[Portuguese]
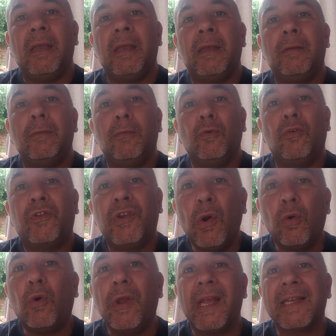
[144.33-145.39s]
e no
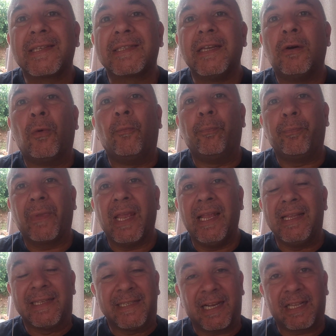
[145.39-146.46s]
seu coração
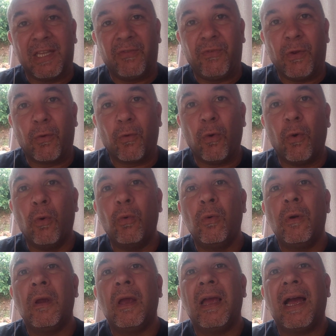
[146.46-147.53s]
ele
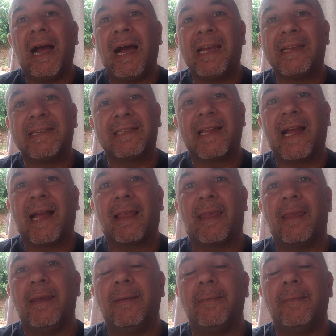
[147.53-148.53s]
sacrificou a Isaac.